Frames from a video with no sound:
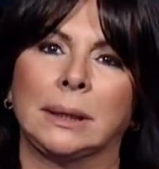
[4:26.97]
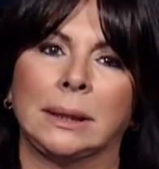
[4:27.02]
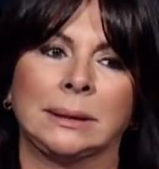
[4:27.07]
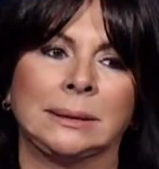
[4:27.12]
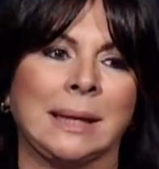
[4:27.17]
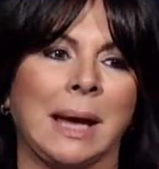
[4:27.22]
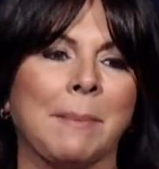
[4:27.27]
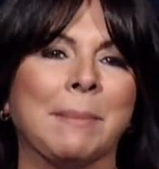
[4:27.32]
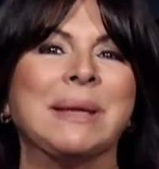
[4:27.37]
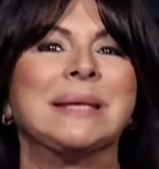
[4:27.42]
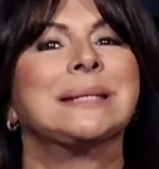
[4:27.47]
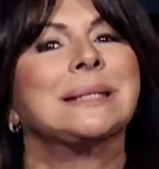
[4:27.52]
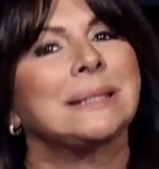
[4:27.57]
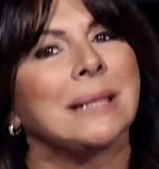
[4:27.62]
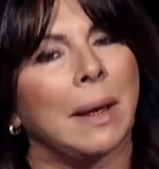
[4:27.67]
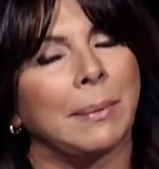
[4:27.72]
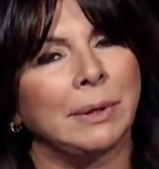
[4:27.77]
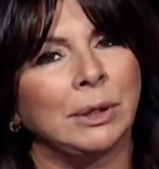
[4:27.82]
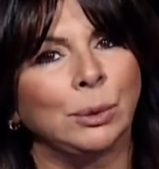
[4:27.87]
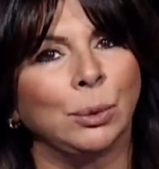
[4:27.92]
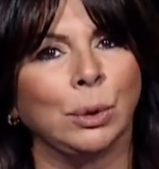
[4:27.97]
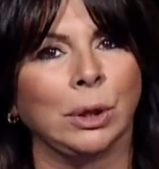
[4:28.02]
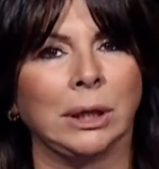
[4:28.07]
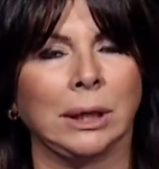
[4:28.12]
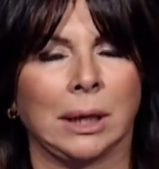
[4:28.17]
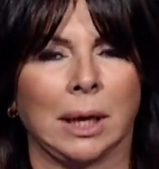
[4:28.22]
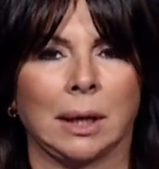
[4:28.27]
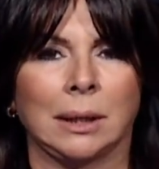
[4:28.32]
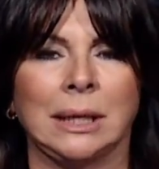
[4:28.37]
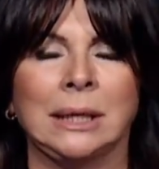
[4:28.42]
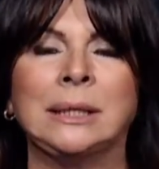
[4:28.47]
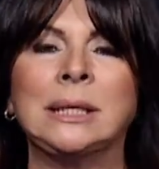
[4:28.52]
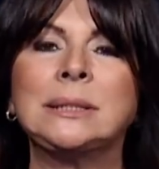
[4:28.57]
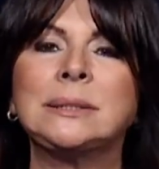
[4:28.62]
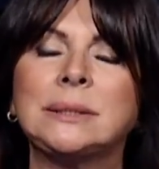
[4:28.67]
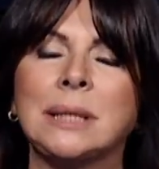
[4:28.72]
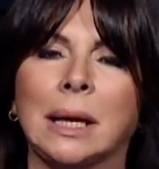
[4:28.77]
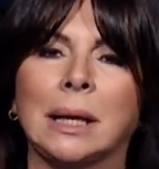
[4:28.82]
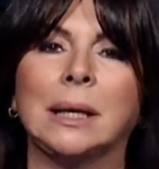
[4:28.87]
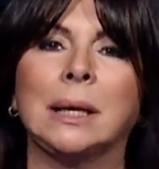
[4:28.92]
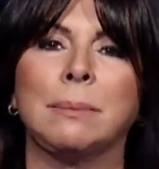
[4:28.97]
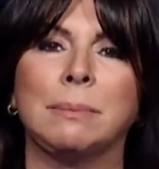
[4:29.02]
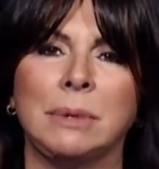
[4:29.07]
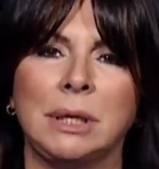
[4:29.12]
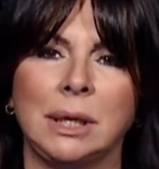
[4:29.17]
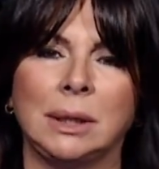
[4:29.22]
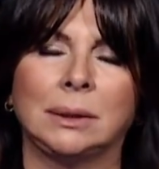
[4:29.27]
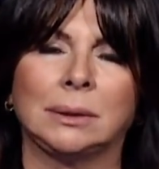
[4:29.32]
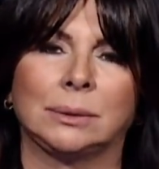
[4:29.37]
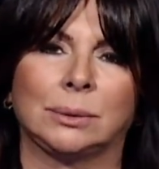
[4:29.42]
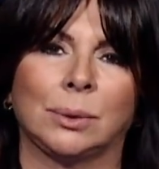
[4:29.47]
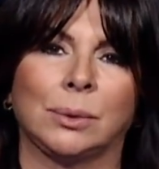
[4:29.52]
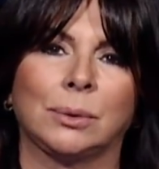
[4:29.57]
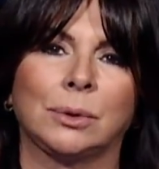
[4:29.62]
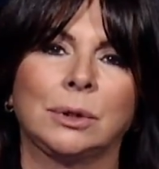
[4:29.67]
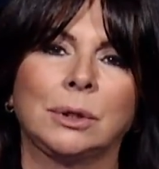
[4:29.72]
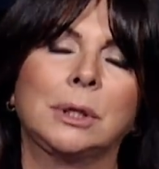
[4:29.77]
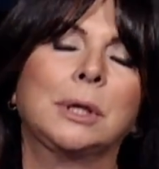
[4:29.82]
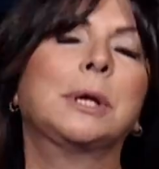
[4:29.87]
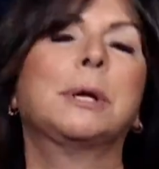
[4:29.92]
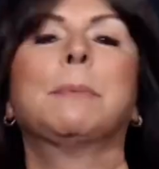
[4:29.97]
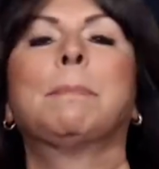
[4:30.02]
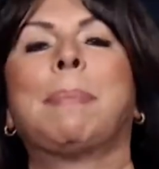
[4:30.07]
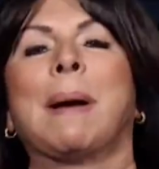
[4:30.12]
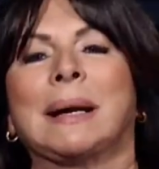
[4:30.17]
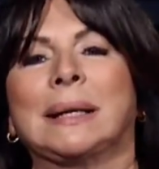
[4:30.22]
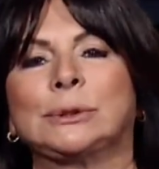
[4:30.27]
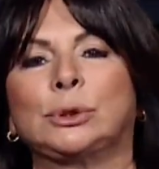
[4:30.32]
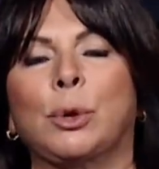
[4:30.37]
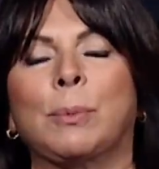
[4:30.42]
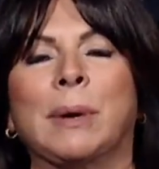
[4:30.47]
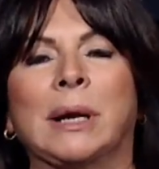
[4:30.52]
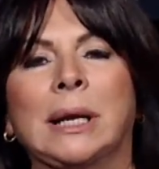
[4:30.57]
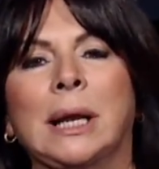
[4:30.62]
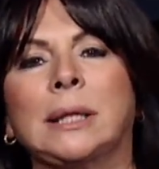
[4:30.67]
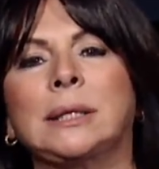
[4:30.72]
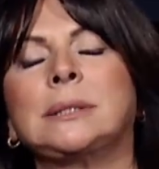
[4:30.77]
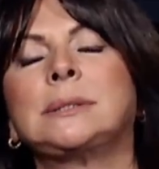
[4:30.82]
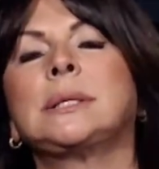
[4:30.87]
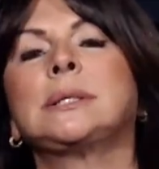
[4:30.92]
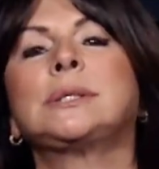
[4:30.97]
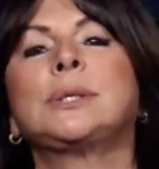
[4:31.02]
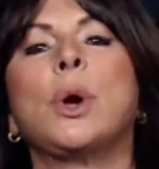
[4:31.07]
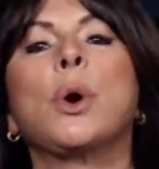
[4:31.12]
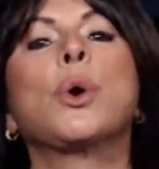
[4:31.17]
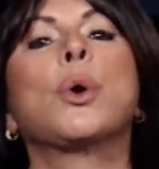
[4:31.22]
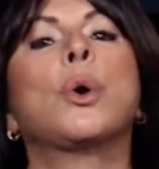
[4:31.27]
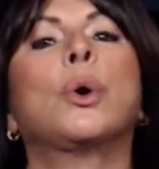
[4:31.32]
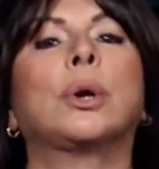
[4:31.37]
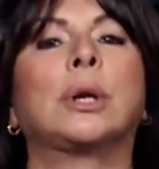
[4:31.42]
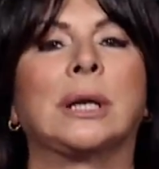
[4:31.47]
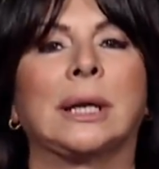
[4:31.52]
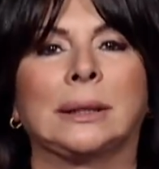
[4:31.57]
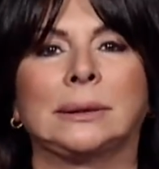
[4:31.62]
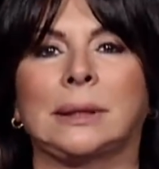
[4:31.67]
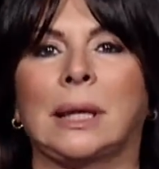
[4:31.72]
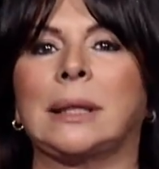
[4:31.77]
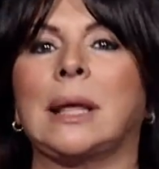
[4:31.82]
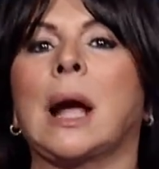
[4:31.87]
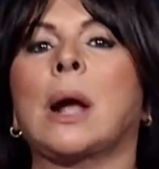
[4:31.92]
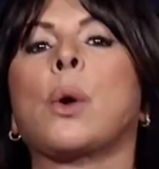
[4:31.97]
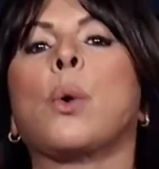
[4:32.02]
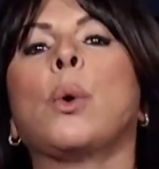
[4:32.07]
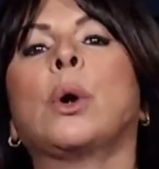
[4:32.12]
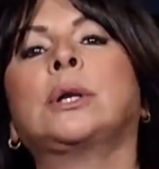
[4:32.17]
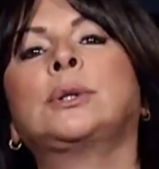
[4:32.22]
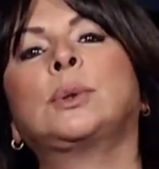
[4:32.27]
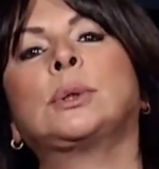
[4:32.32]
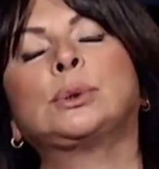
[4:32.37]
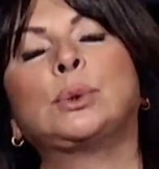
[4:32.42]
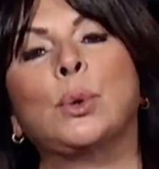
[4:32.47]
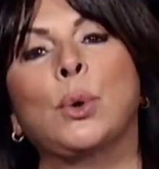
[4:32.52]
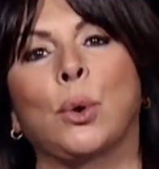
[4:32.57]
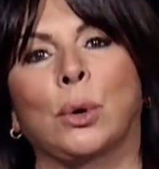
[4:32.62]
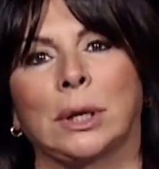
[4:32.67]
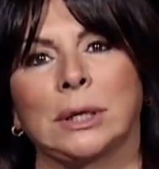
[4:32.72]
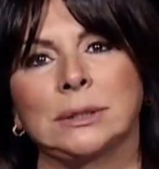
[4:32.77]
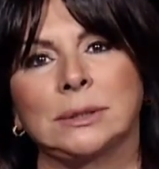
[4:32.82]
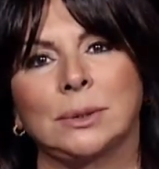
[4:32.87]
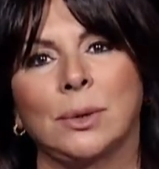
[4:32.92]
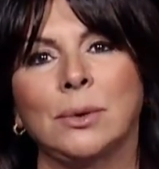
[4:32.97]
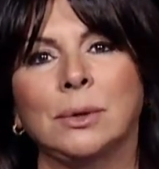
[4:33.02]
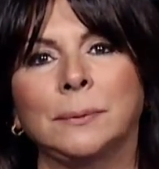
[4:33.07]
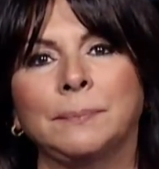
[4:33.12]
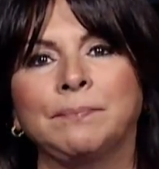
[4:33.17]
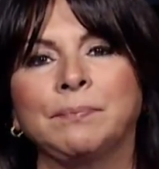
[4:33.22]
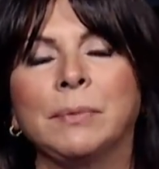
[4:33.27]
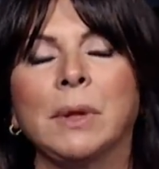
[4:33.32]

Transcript: dame sabiduría y discernimiento para tomar la decisión correcta de acuerdo a tu corazón